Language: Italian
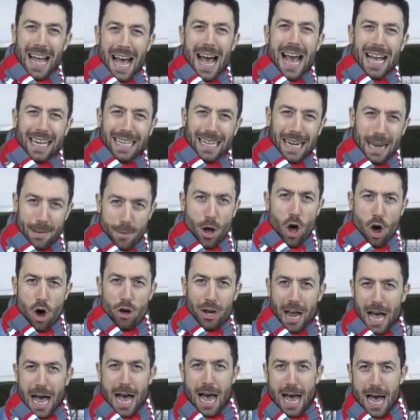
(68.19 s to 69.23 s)
dai
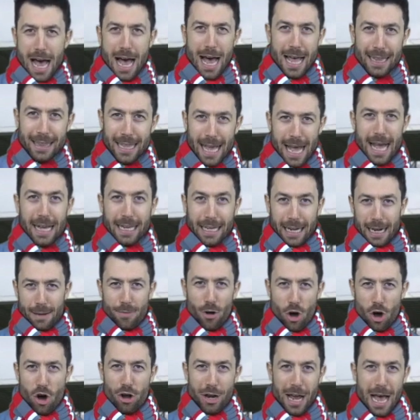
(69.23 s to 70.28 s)
Cremona, dai
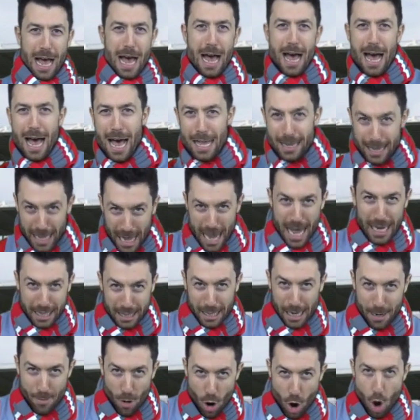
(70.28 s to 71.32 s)
Cremona, dai
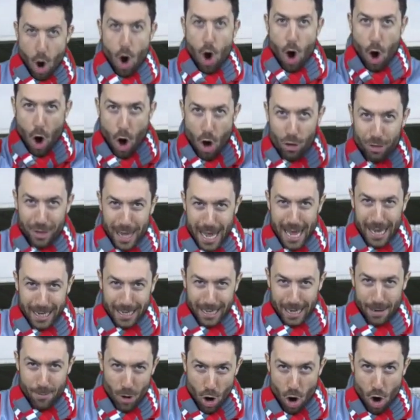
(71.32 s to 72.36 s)
Cremo, dai
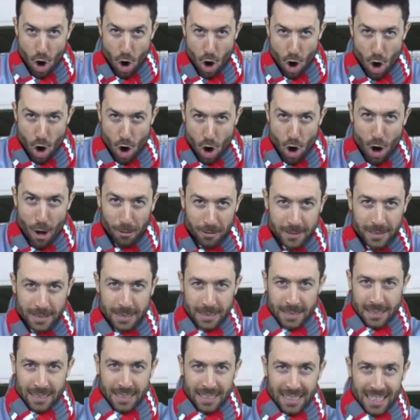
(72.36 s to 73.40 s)
Cremo.
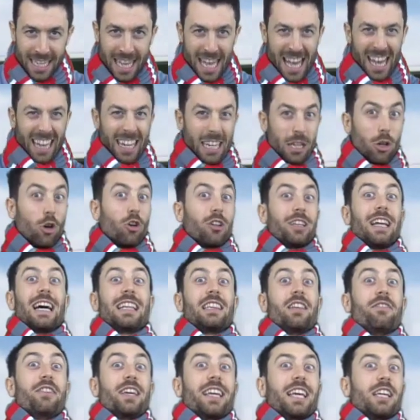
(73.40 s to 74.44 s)

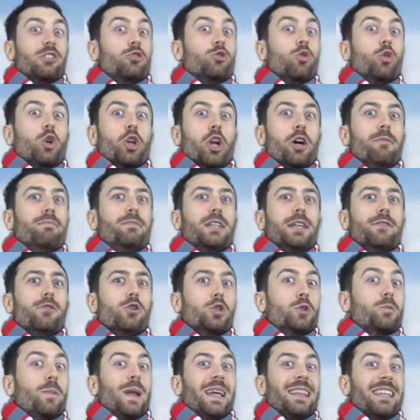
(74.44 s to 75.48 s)
Ricordatevi che su Chrome TV
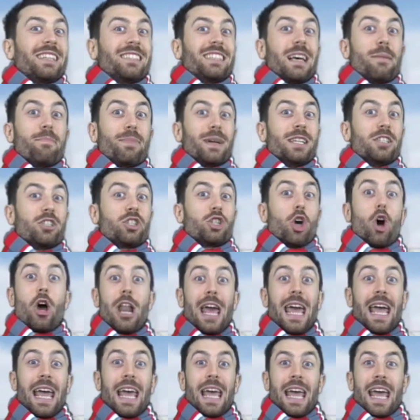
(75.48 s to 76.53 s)
splende sempre il
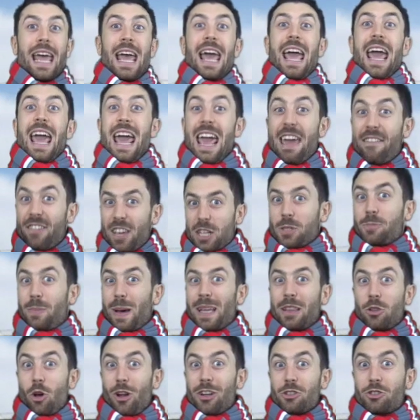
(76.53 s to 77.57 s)
sole e vi
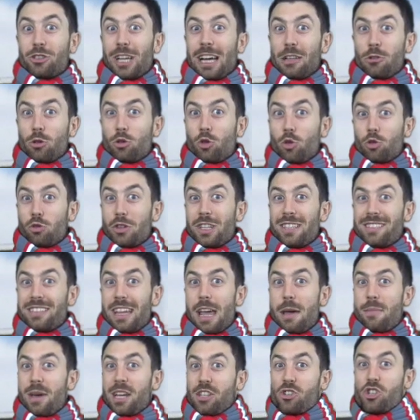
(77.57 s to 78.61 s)
aspetto allo stadio tutti
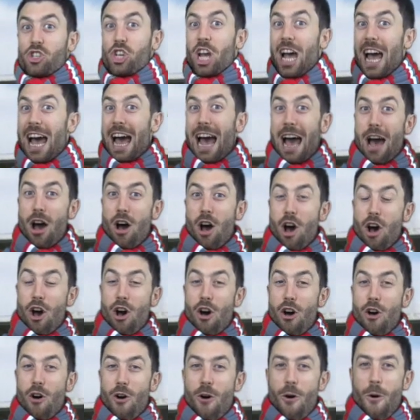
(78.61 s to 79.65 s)
insieme.
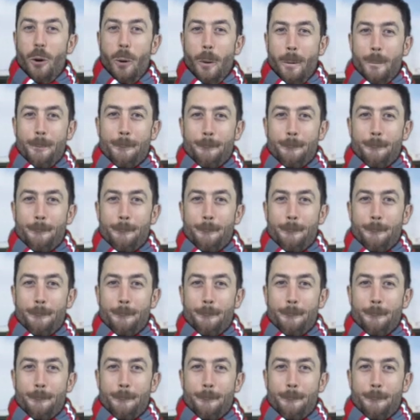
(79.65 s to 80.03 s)
Ciao!